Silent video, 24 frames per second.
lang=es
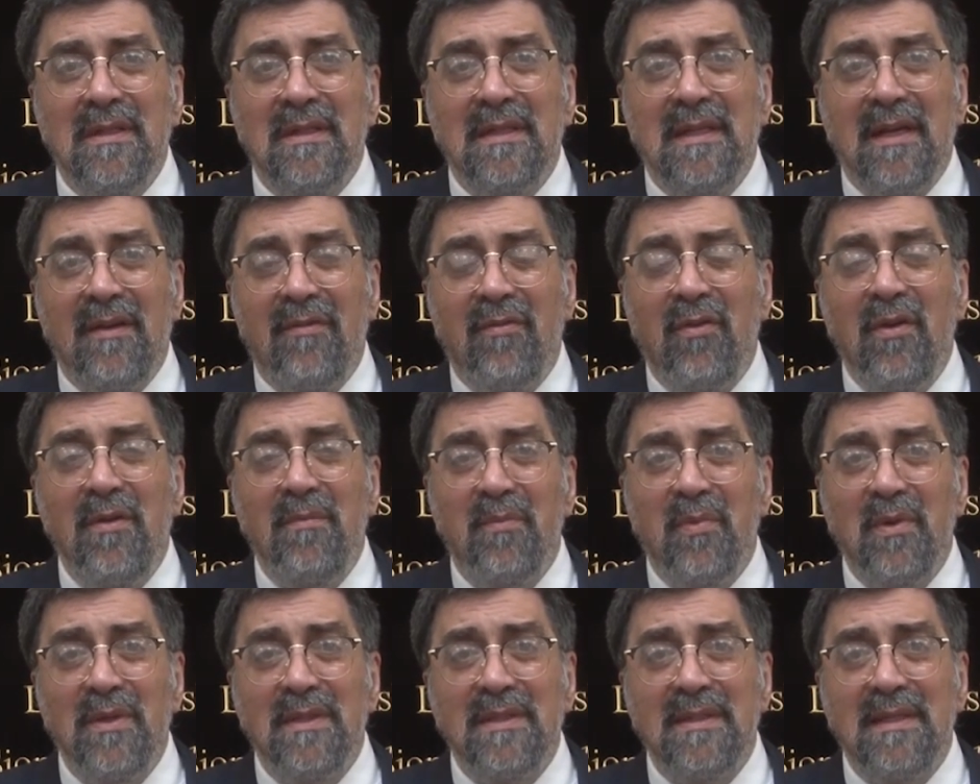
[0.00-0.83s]
que fue
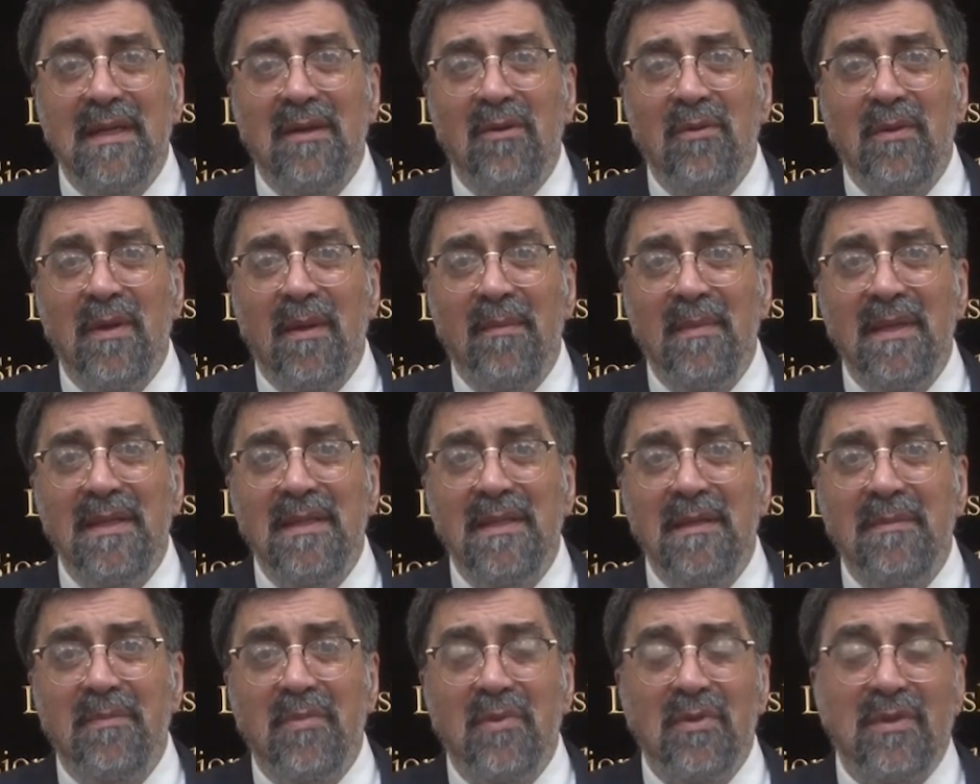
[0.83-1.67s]
impuesta
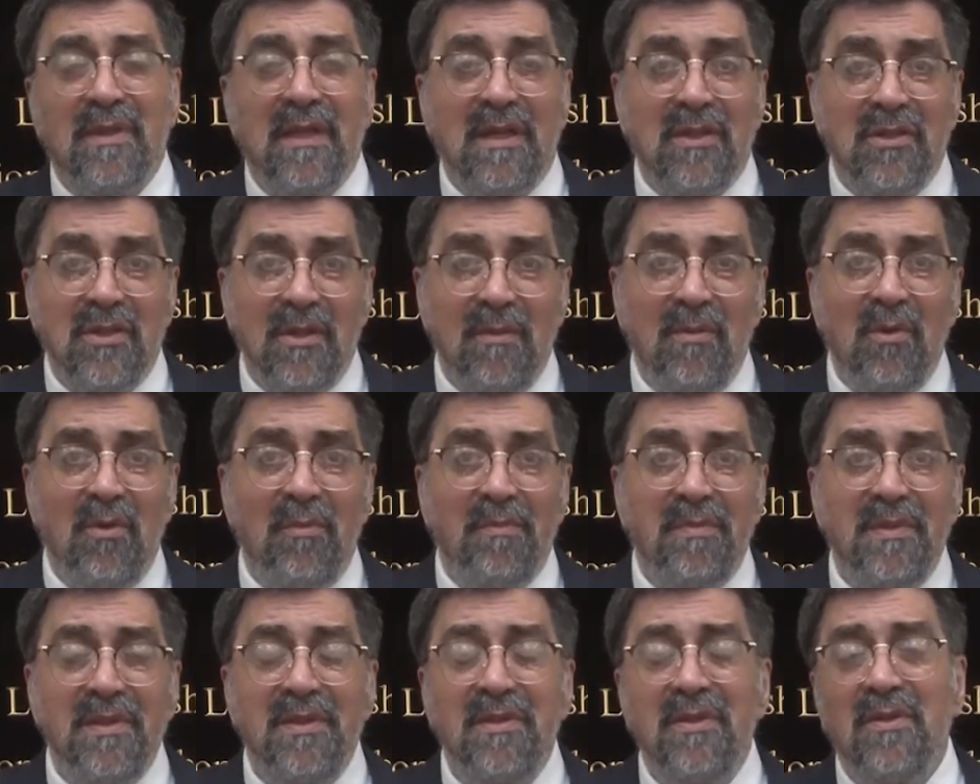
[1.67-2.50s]
obviamente porque Hashem lo
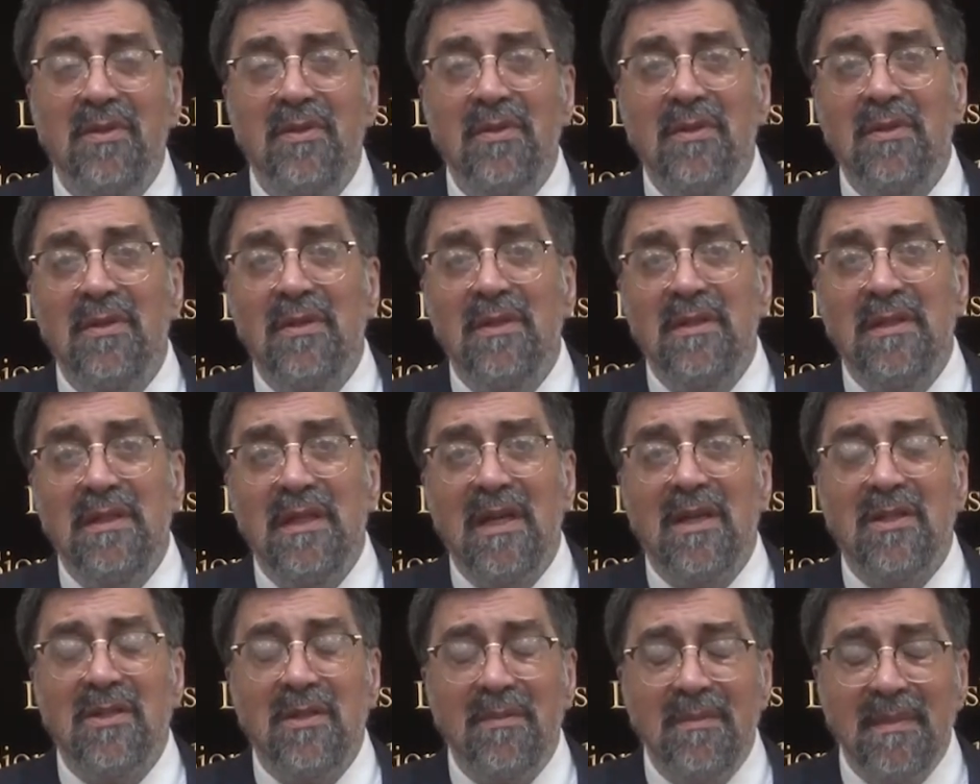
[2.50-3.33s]
pidió y
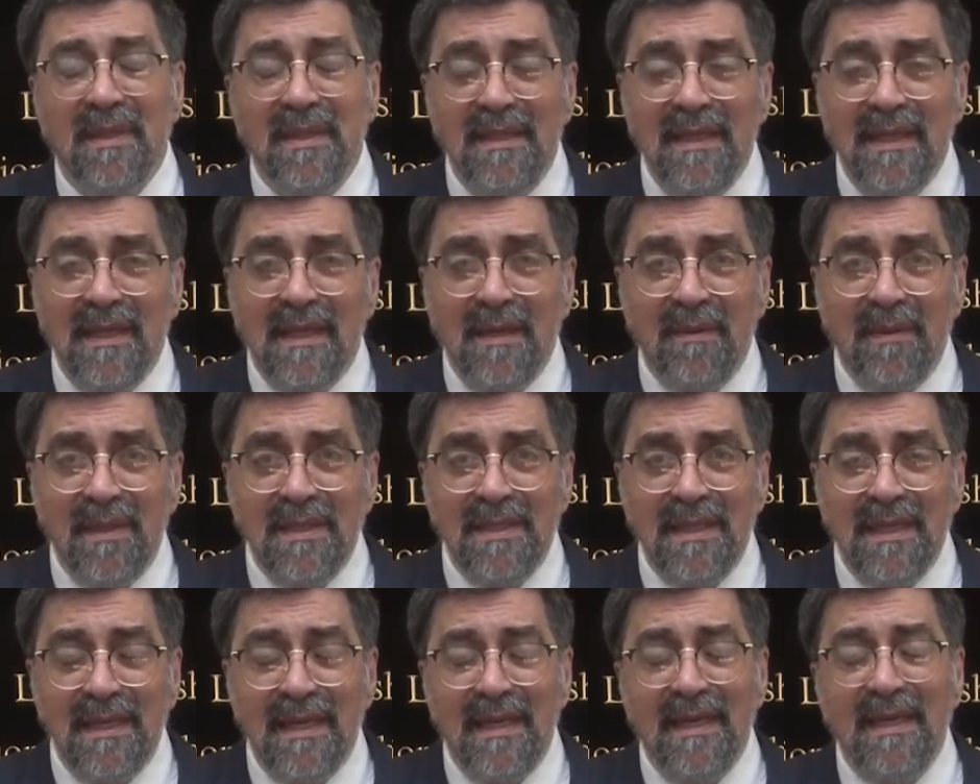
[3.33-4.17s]
Hashem quería que
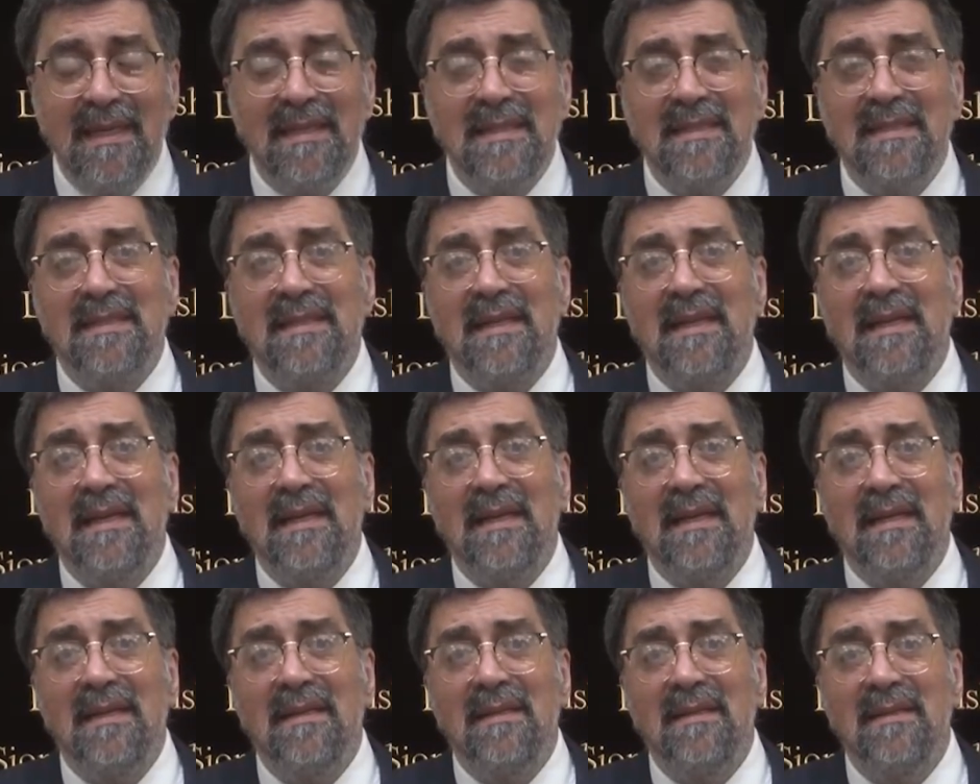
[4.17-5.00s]
vayan a Eretz
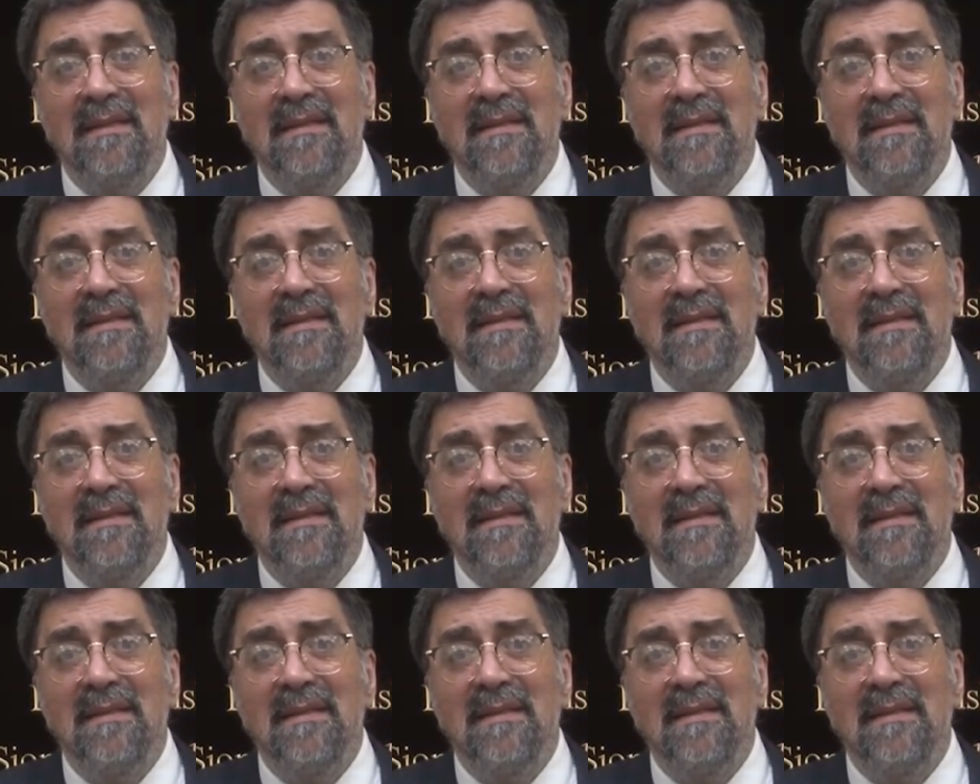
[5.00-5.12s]
Israel.